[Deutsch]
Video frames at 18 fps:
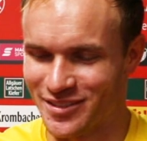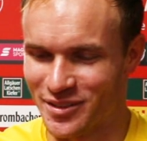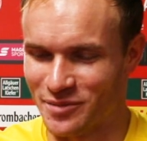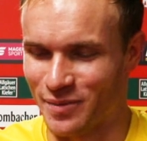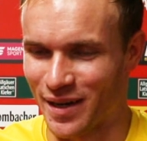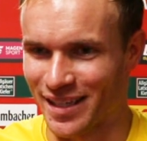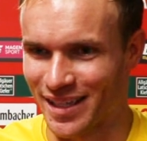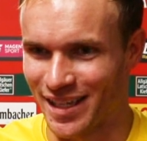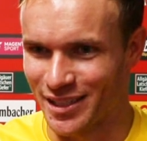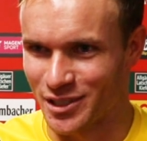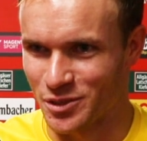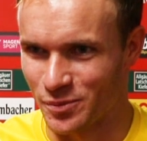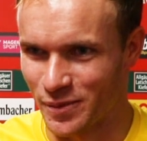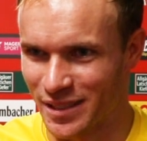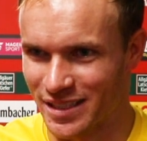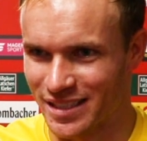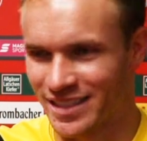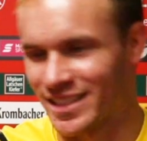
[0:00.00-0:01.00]
Wir werden ein paar Karten
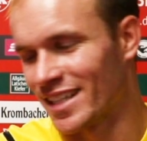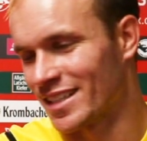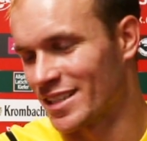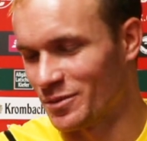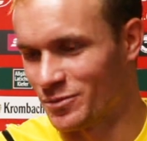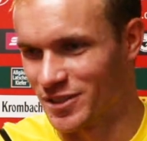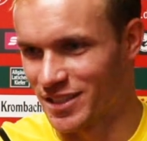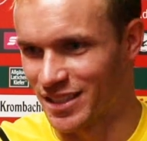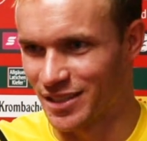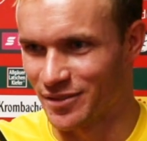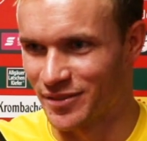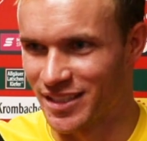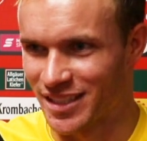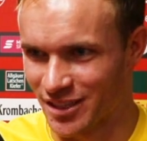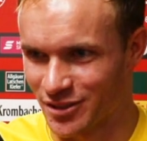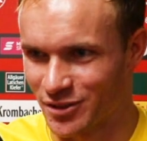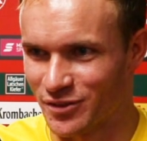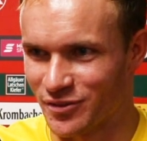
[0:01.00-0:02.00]
spielen. Ich denke, die Musik im
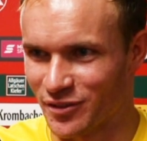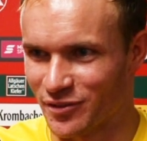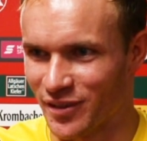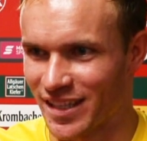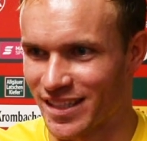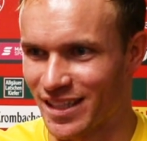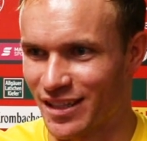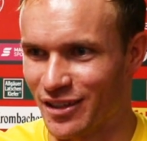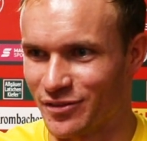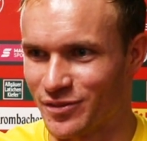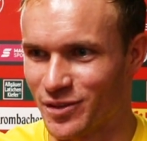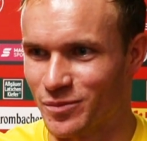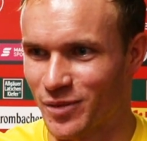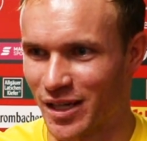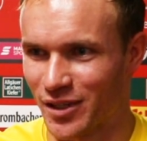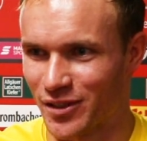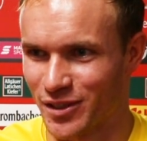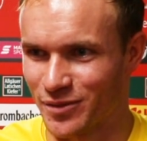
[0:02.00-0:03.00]
Hintergrund wird weiterlaufen, die
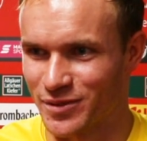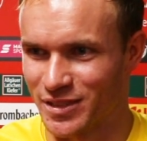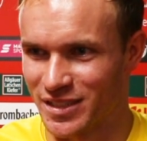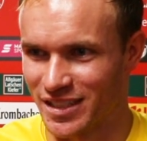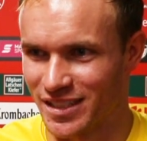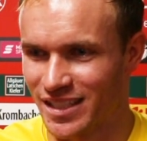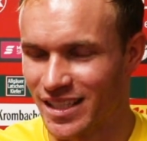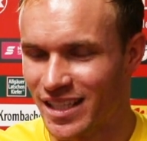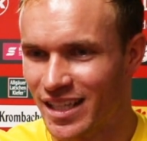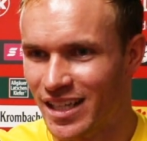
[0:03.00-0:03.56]
Mallorca-Musik.